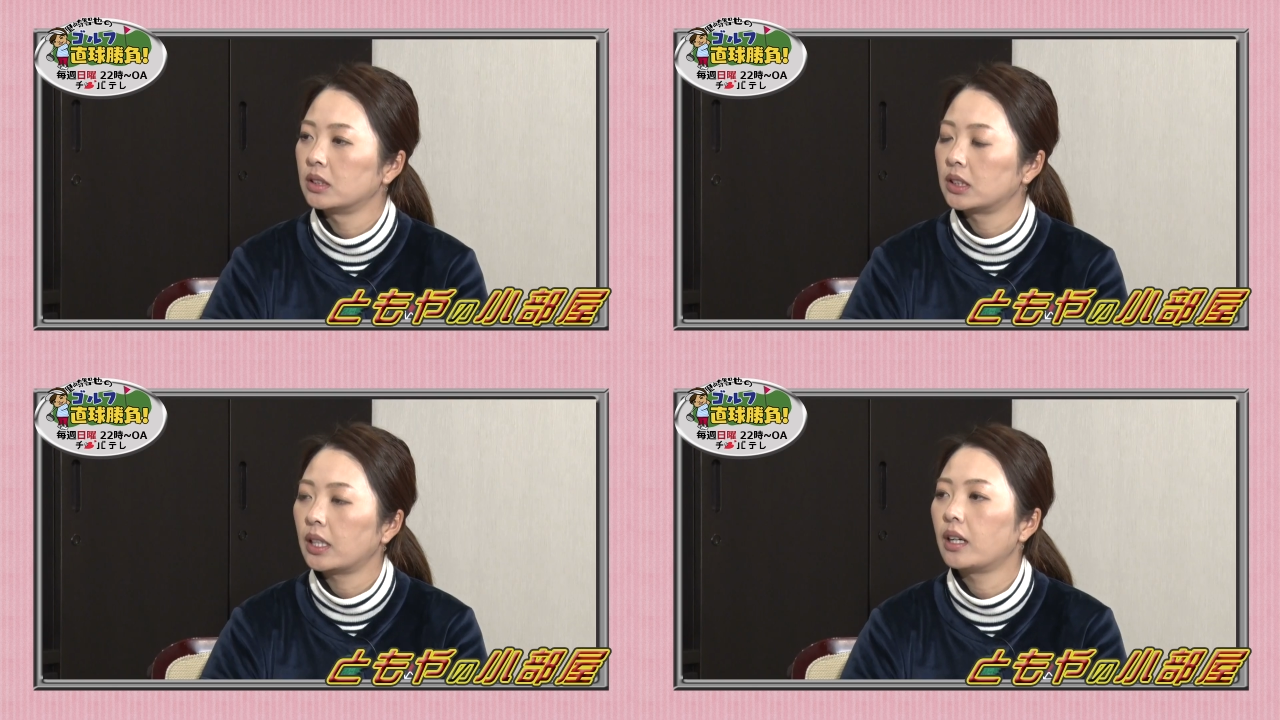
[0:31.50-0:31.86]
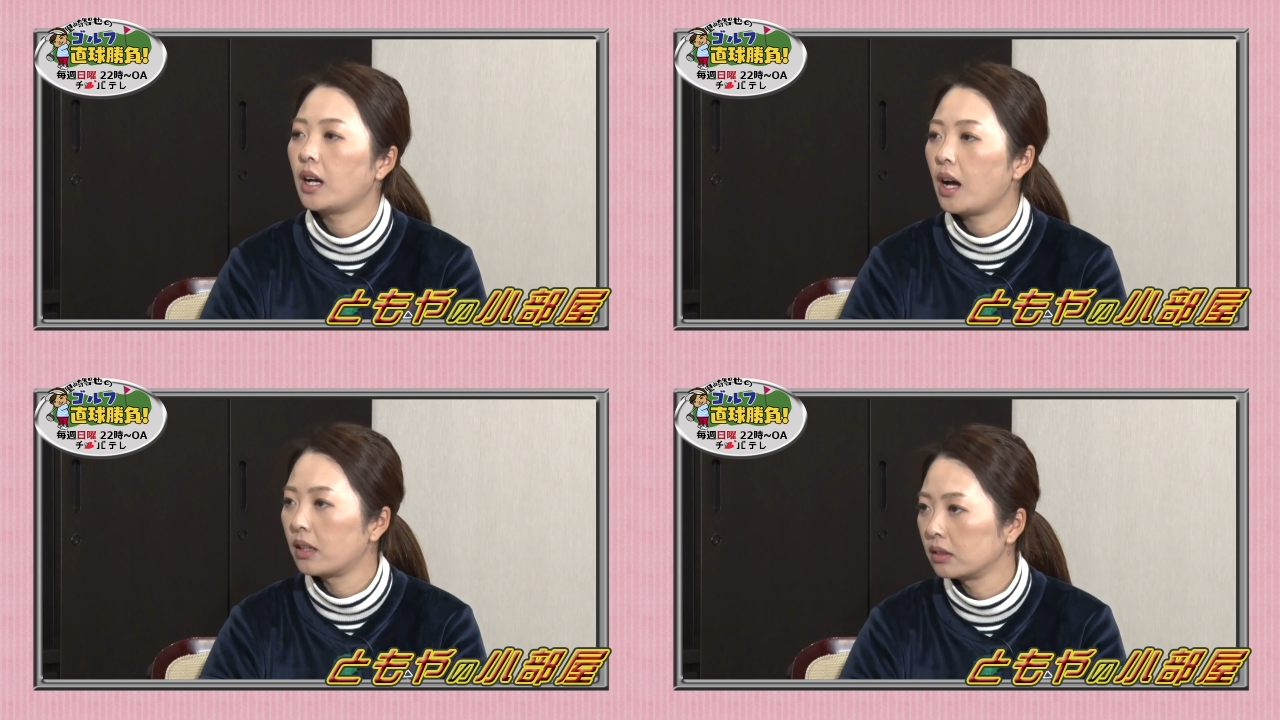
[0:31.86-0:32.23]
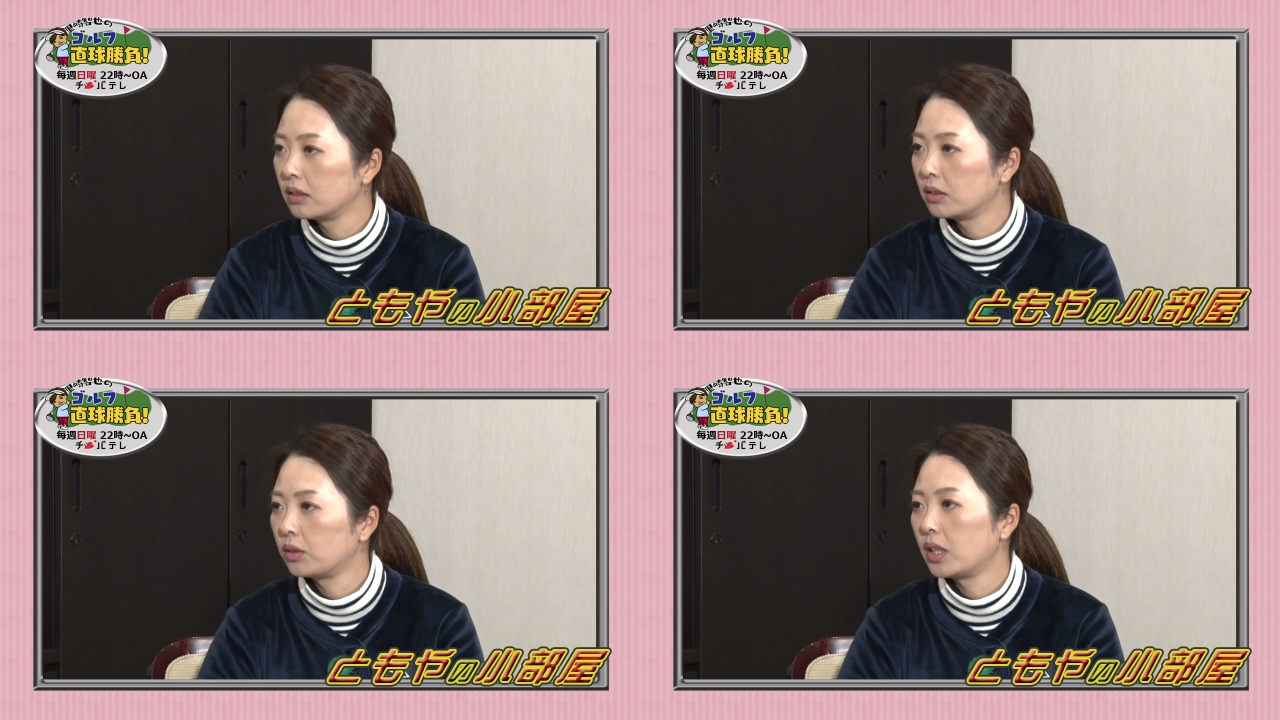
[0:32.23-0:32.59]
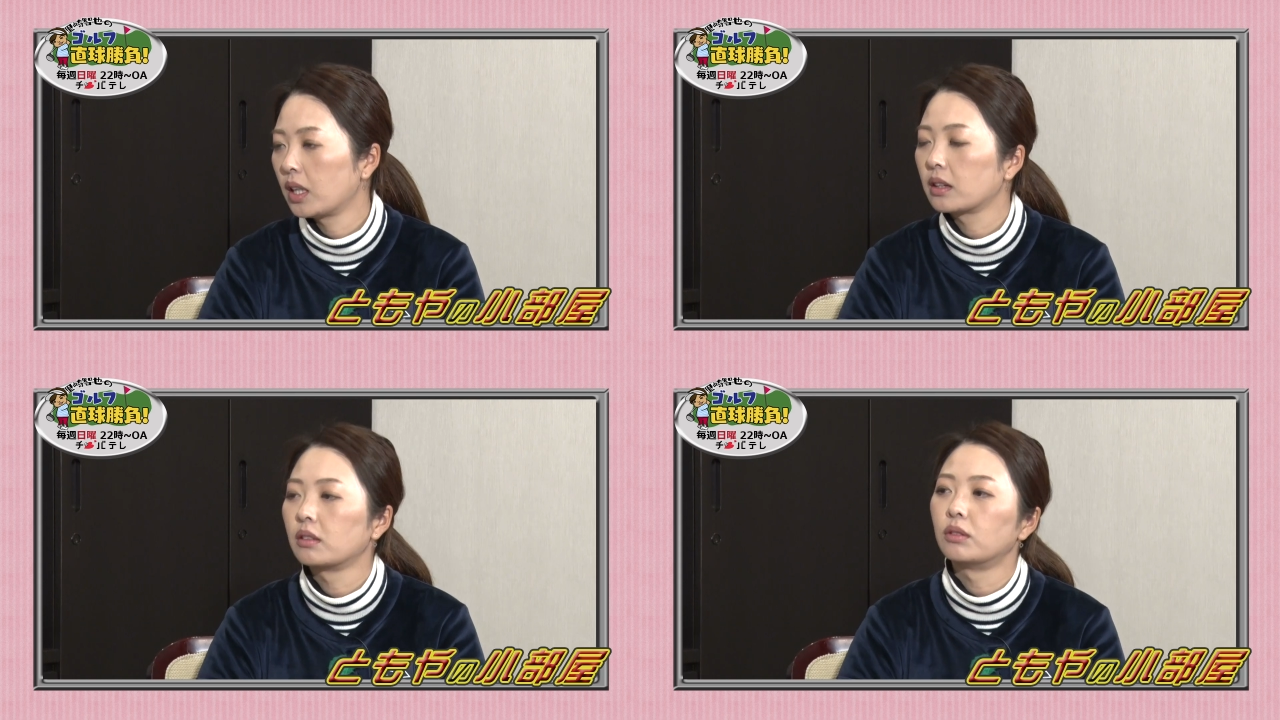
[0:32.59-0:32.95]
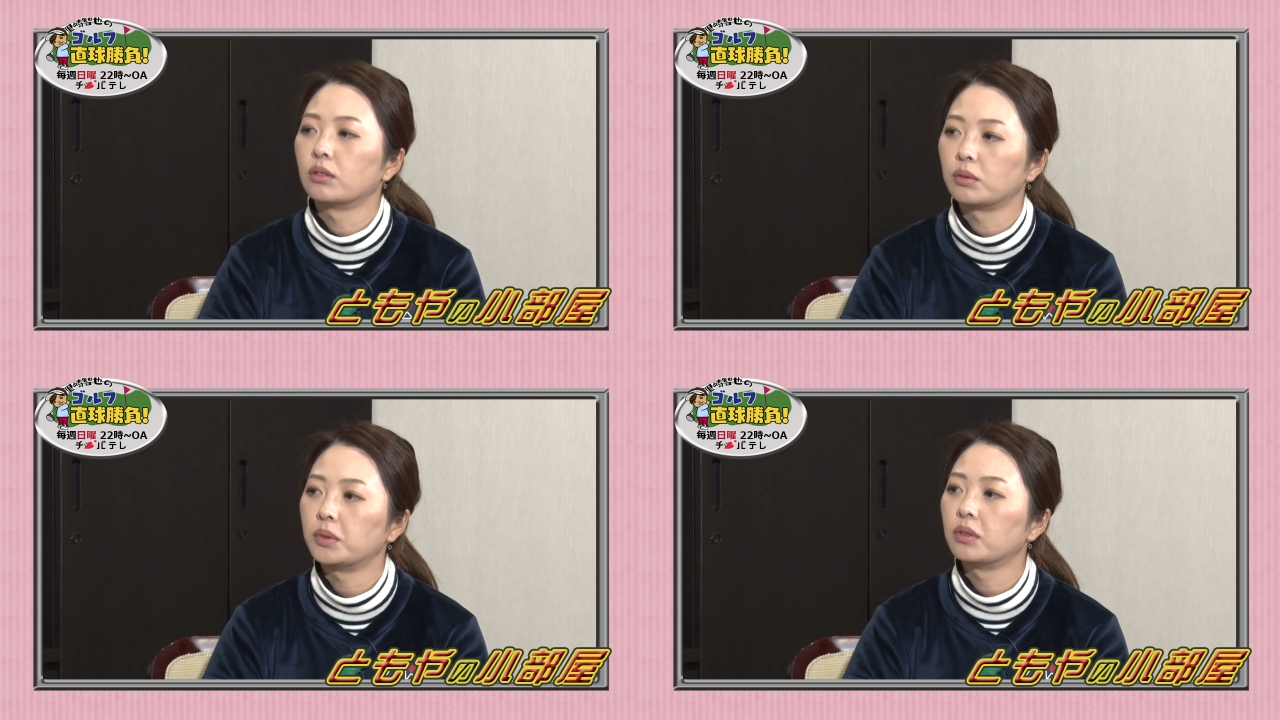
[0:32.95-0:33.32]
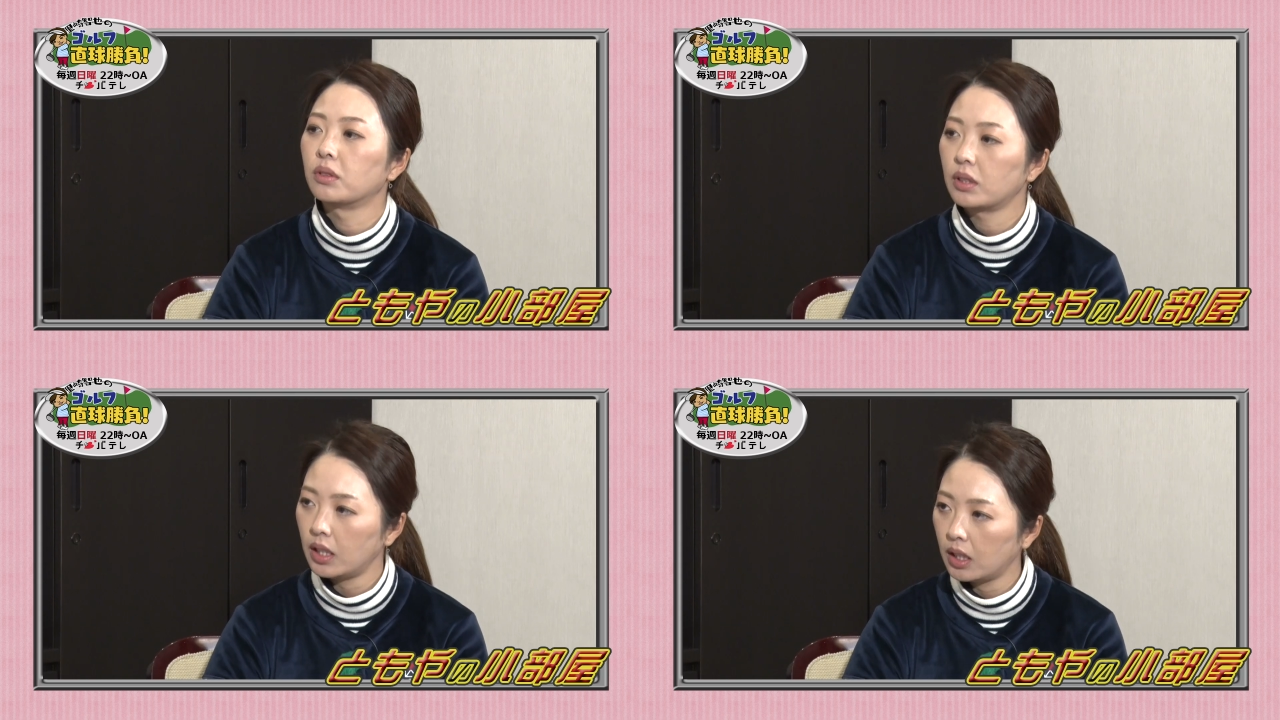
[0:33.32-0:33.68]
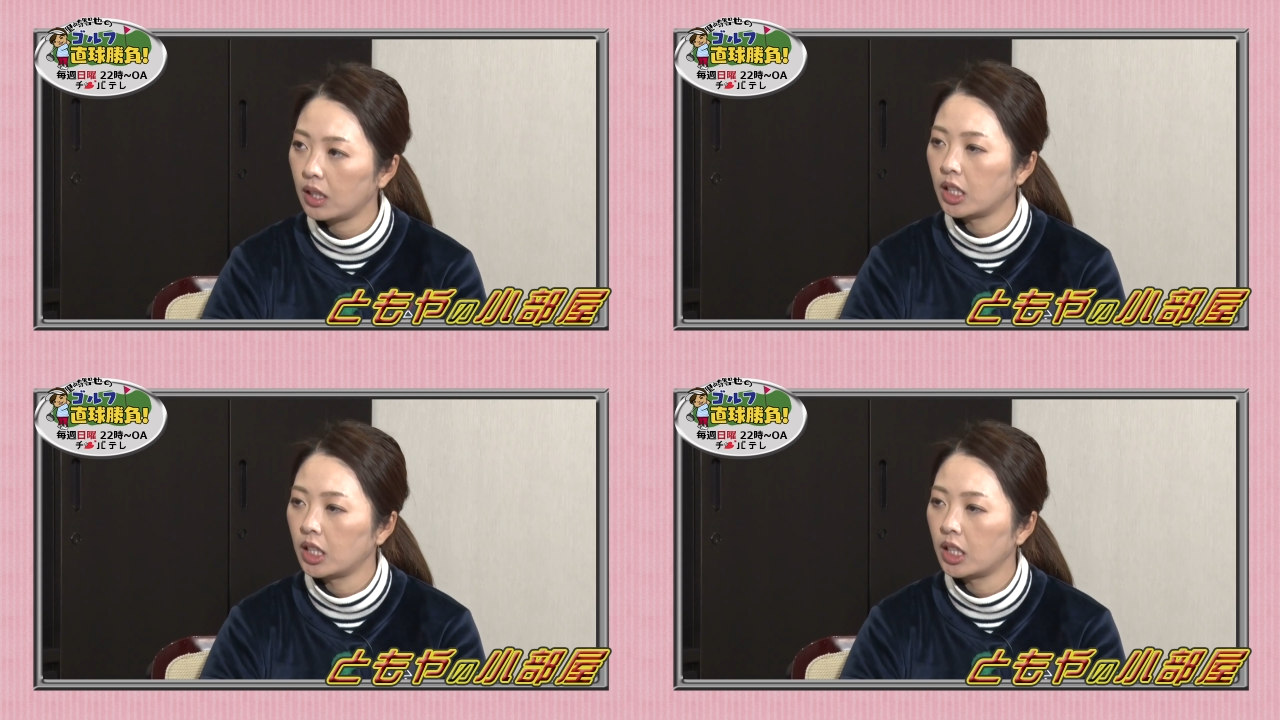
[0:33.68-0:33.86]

力があるようになってくると思うので、